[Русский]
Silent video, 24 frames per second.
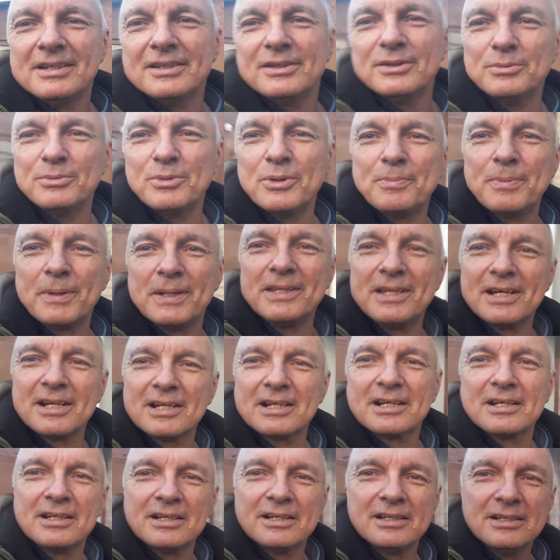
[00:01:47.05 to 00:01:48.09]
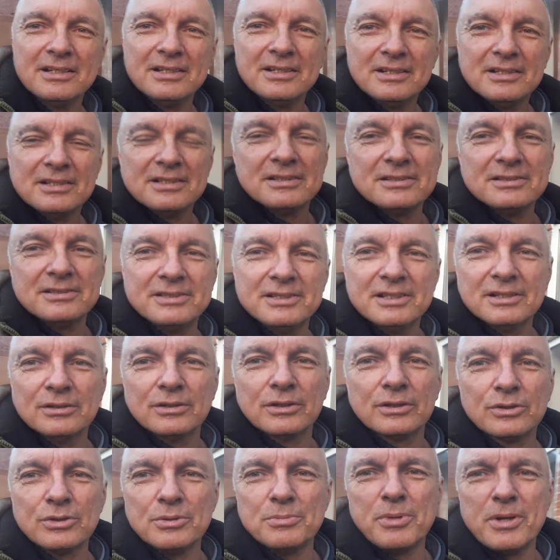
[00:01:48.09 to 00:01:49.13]
Думаю, подарок
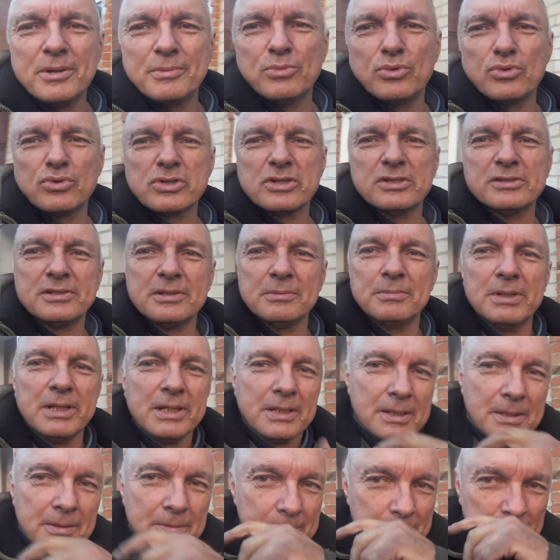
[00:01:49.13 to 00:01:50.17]
сделаю, а то моему уже 7 лет.